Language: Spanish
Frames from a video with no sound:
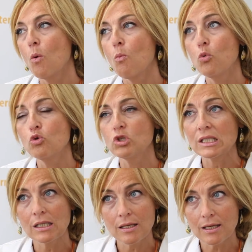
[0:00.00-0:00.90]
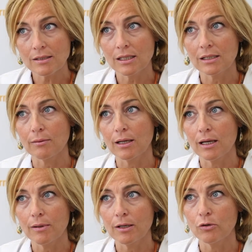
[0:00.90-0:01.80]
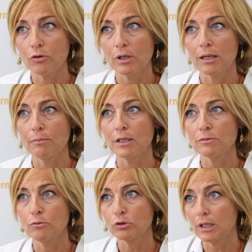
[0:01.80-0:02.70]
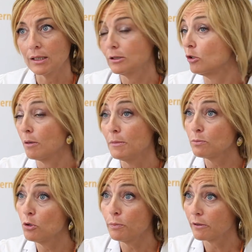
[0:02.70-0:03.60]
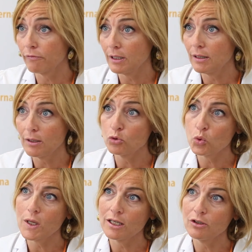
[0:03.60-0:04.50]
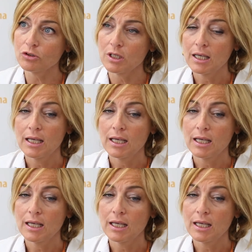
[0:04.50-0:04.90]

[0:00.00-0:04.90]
muchas de ellas que trabajaban con el mismo target, con el mismo perfil de usuarios